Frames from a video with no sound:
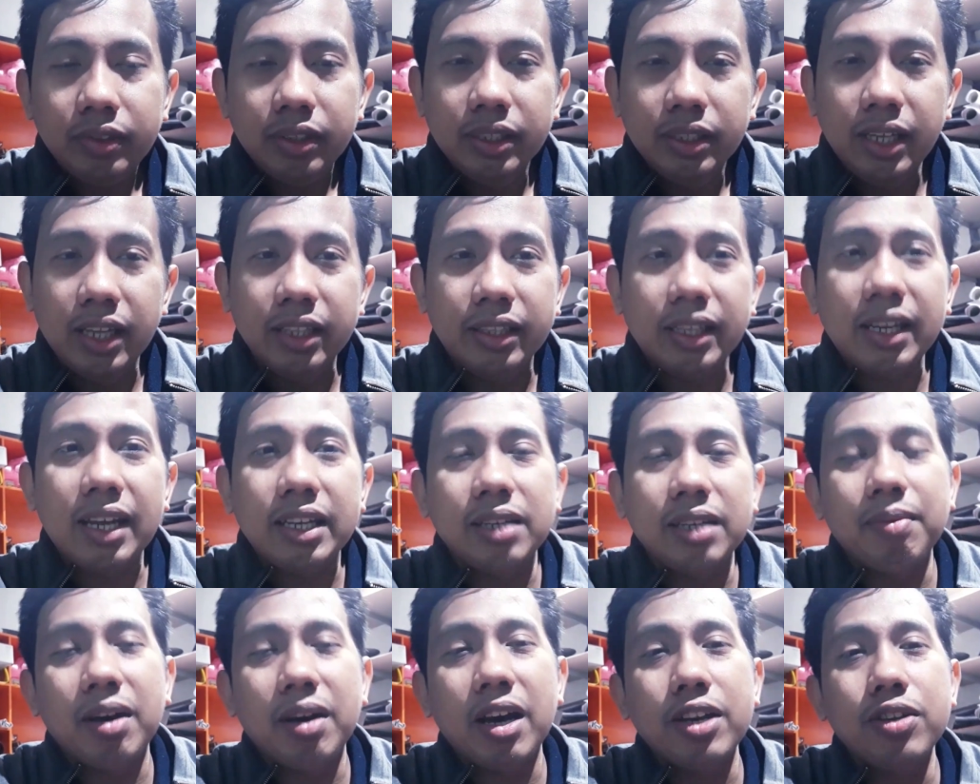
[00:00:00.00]
Yan, tara,
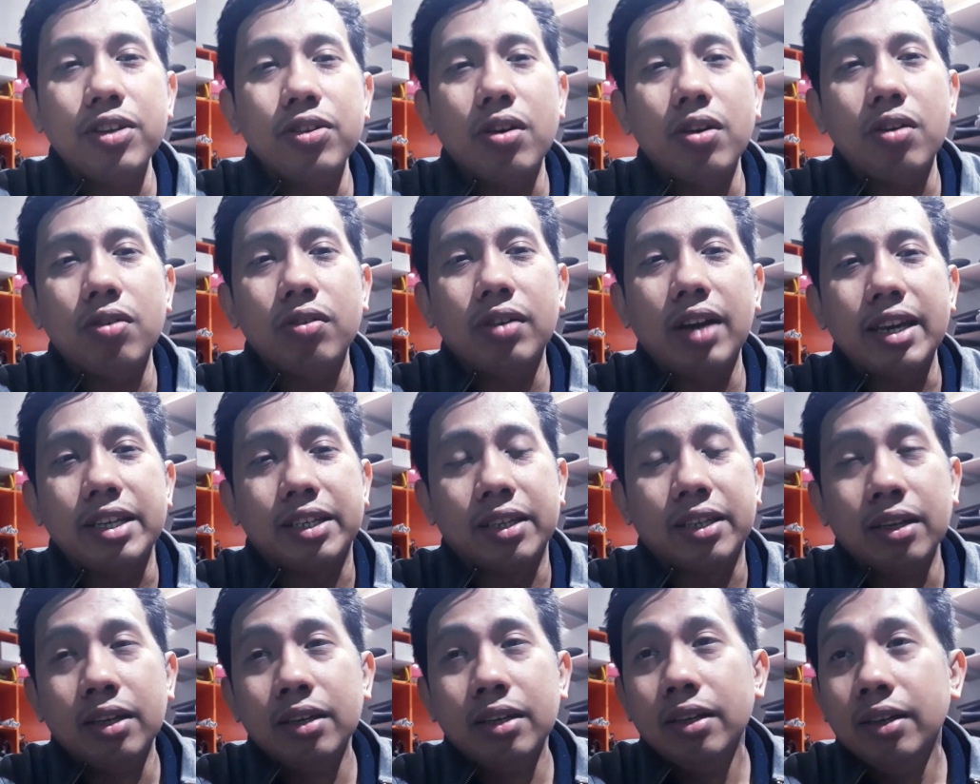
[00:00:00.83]
samahan nyo ako
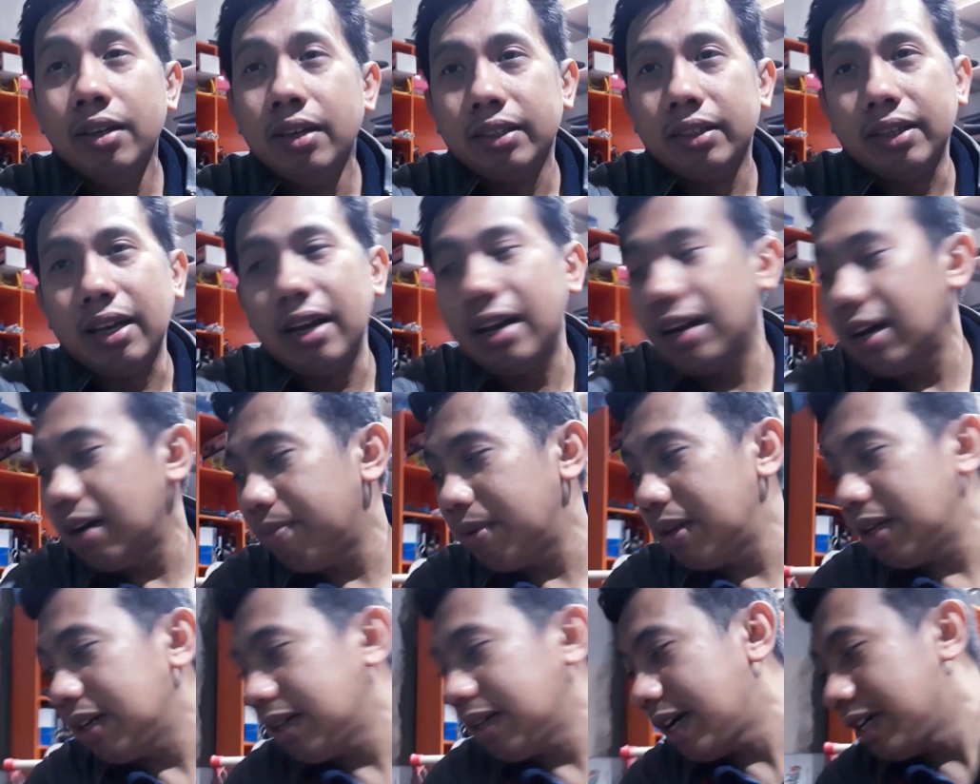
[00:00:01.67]
guys. Saka nga
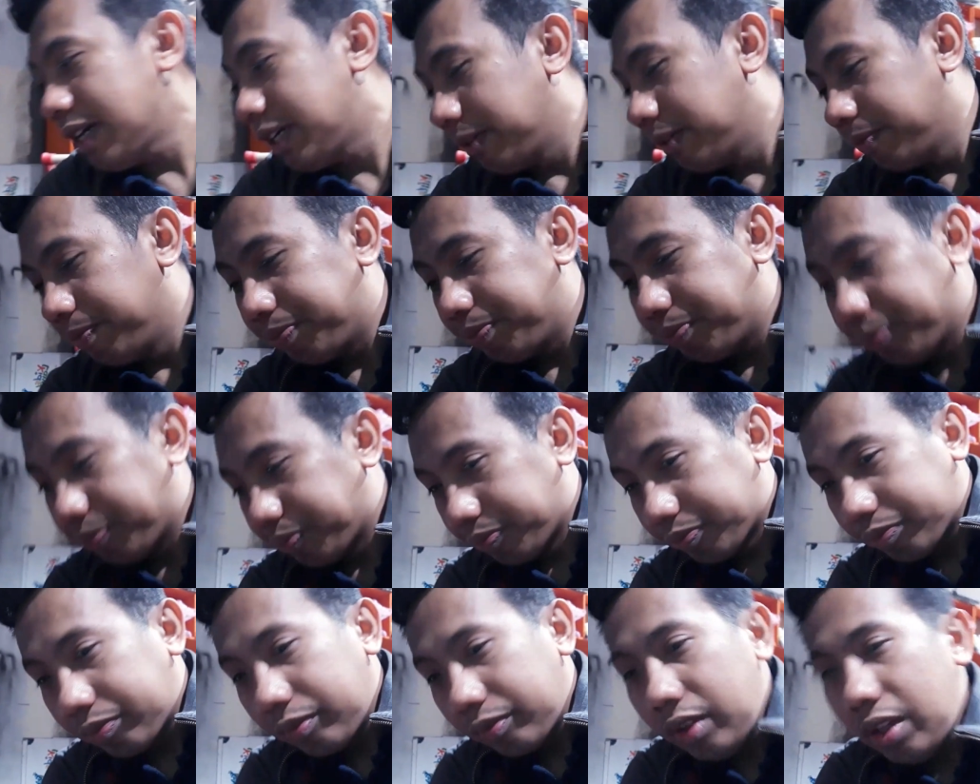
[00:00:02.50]
pala guys,
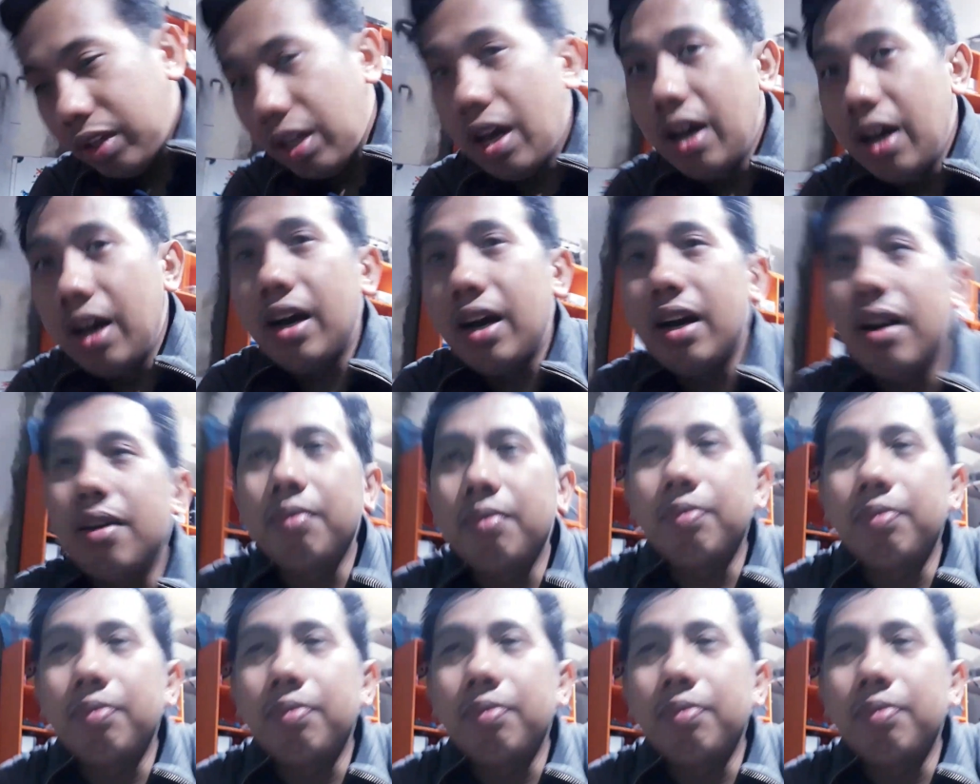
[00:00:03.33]
uh,